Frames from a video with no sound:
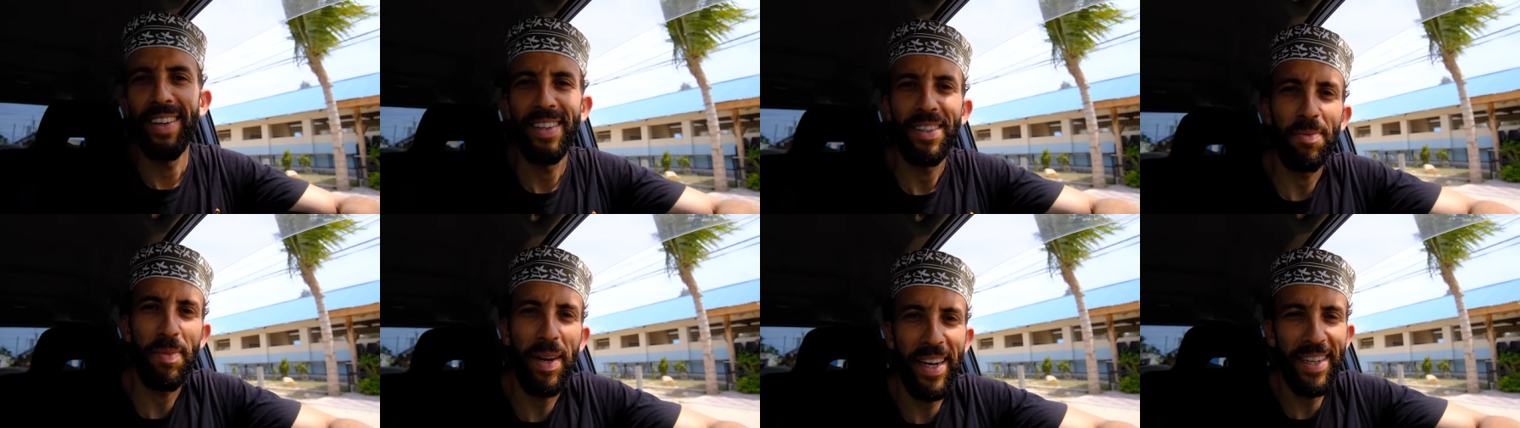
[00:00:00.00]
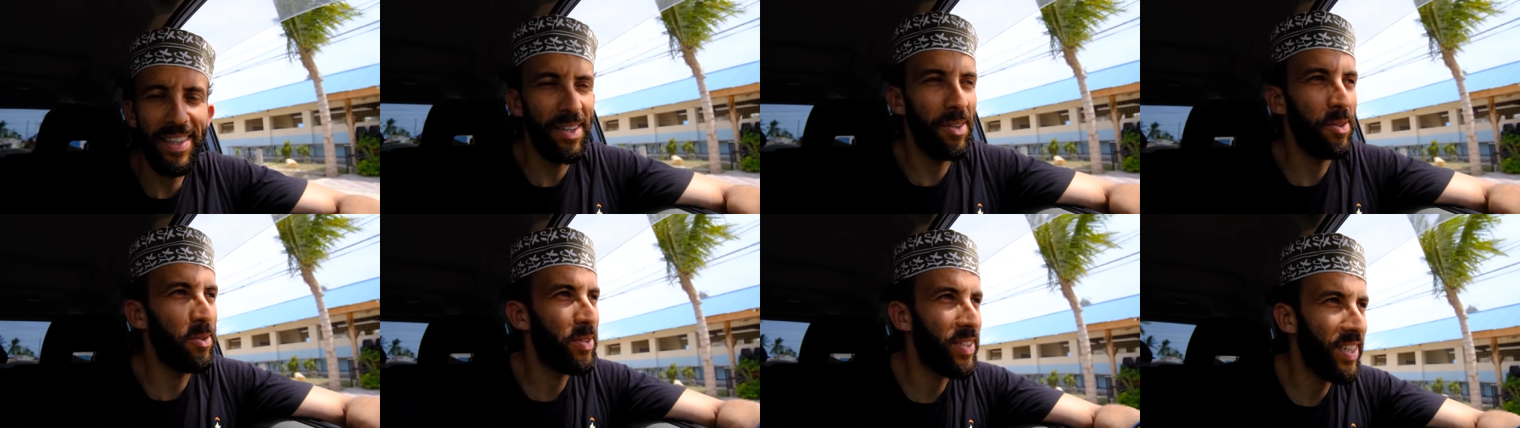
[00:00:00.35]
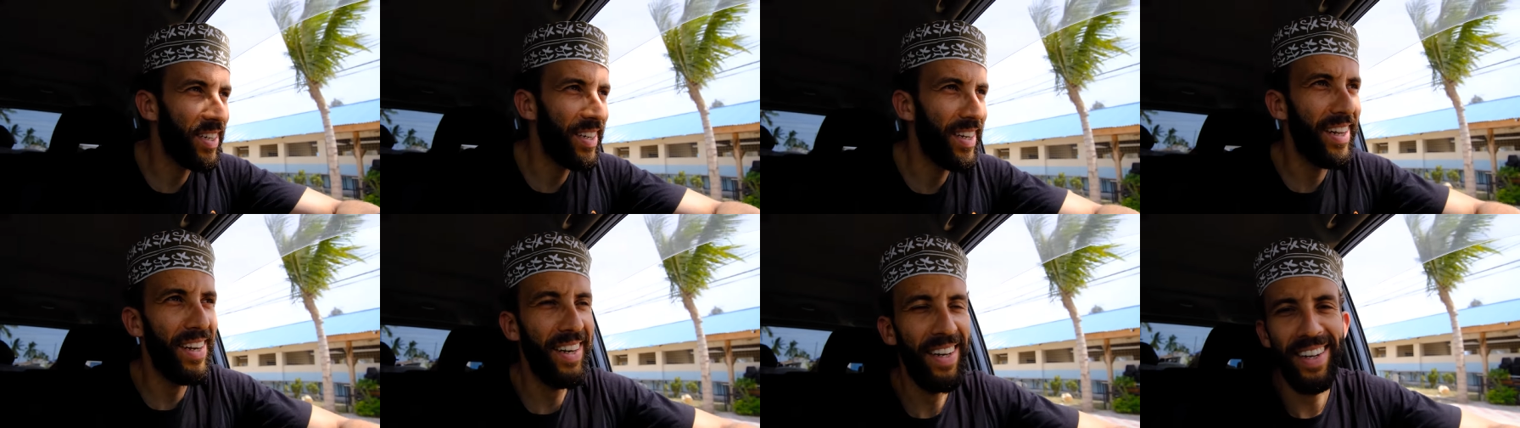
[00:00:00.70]
ما اذا
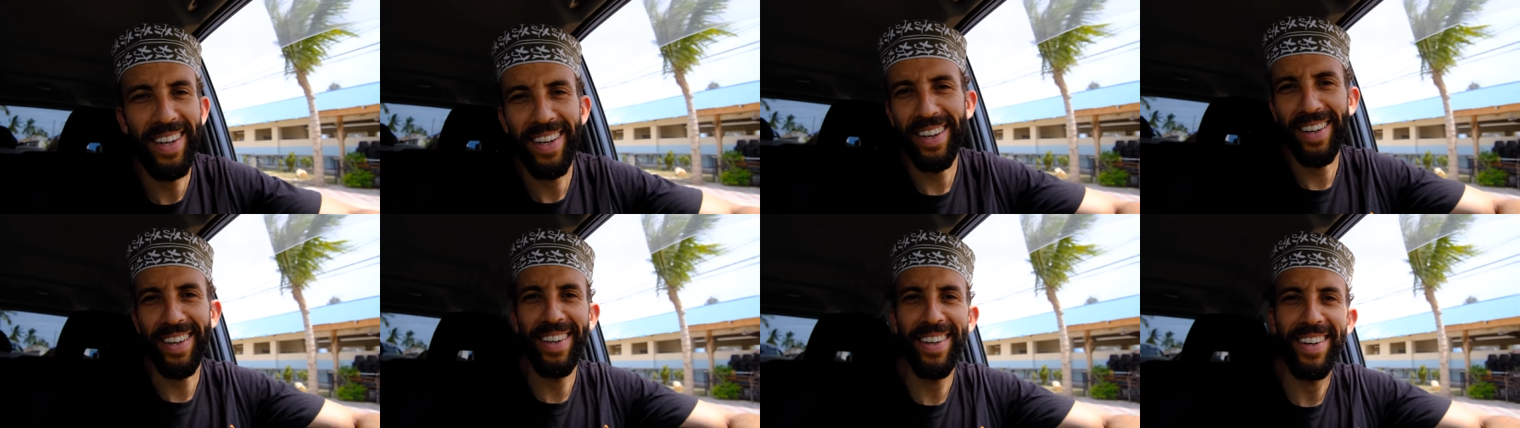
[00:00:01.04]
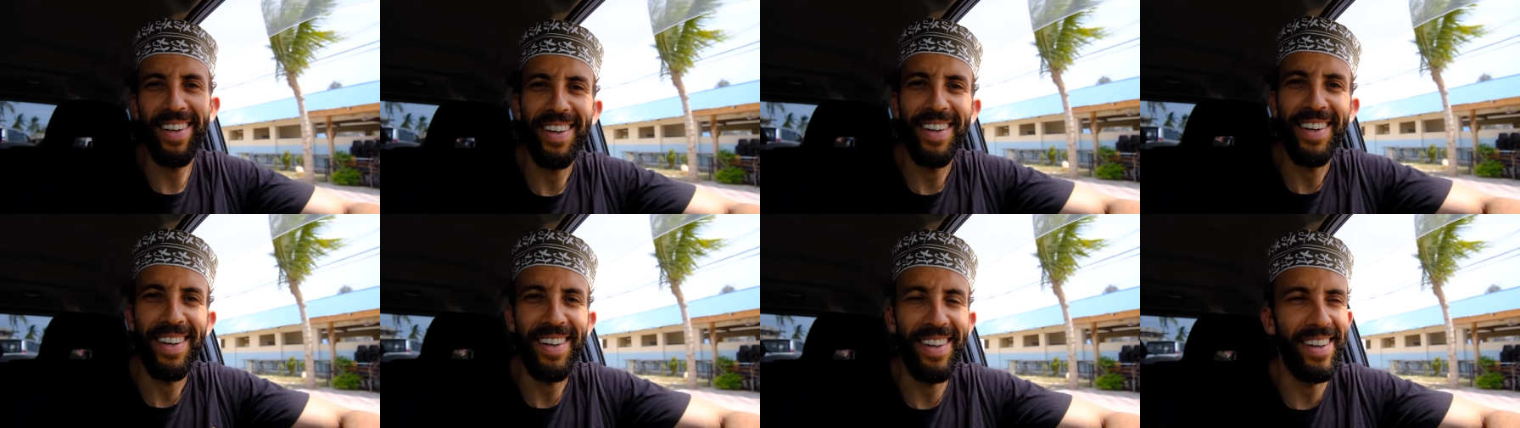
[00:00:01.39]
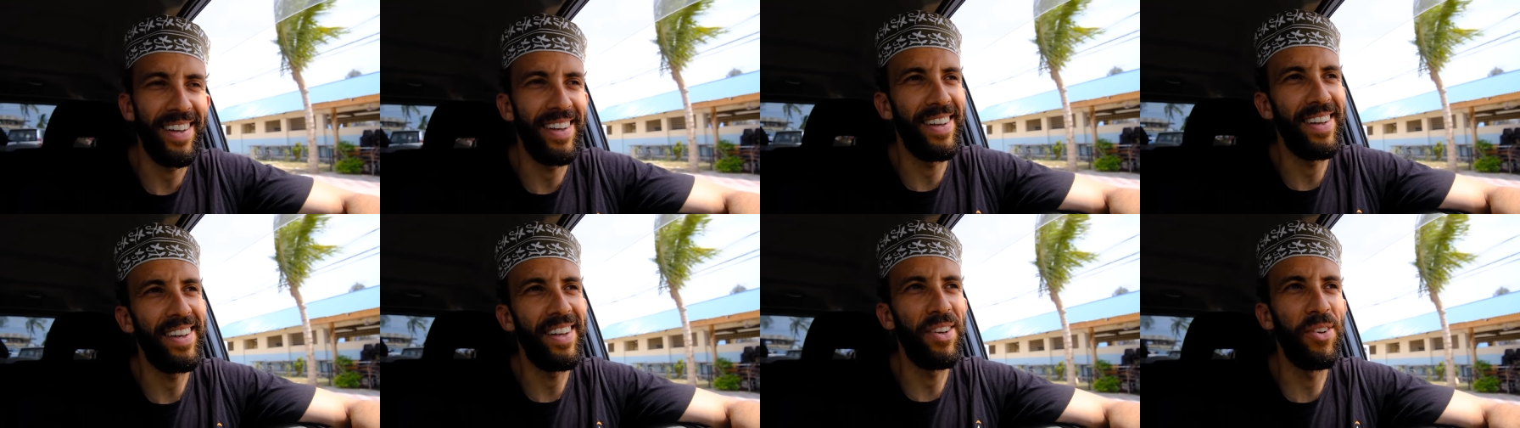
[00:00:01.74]
وصلنا
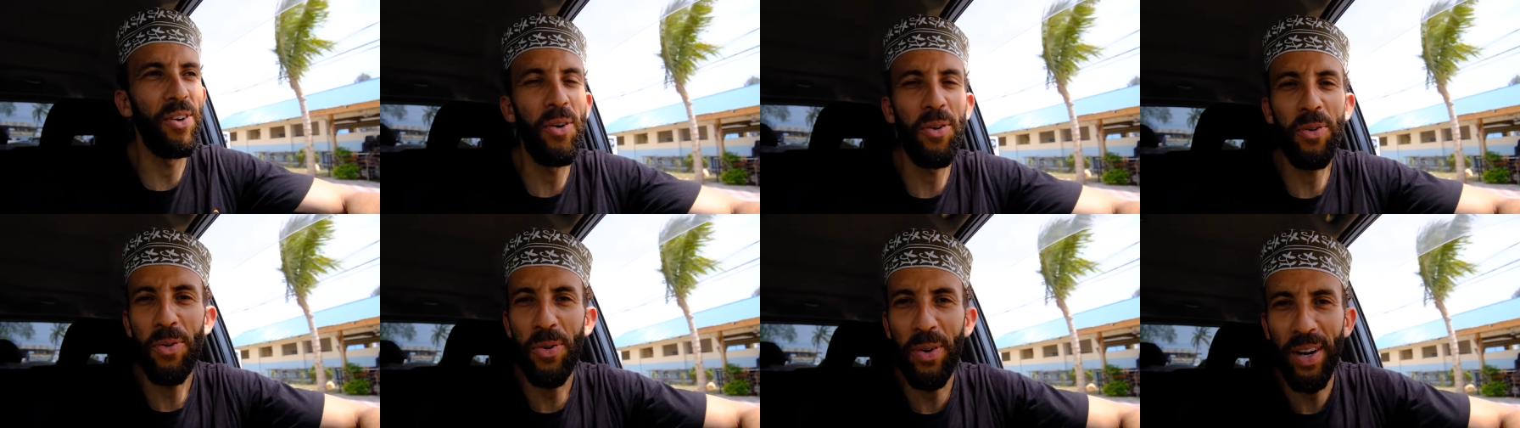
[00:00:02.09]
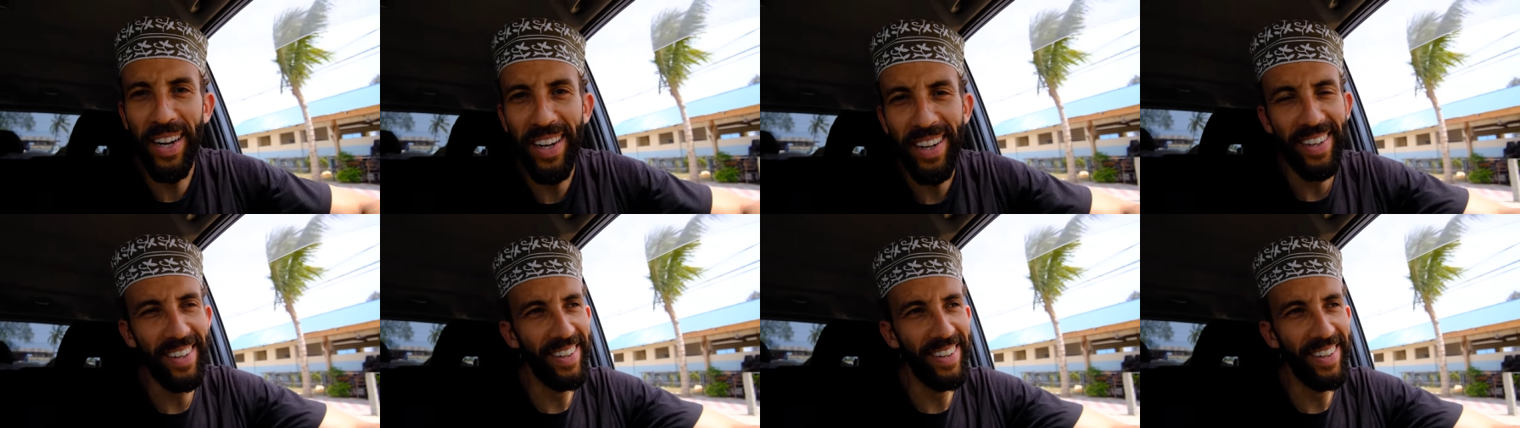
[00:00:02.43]
للونغ وين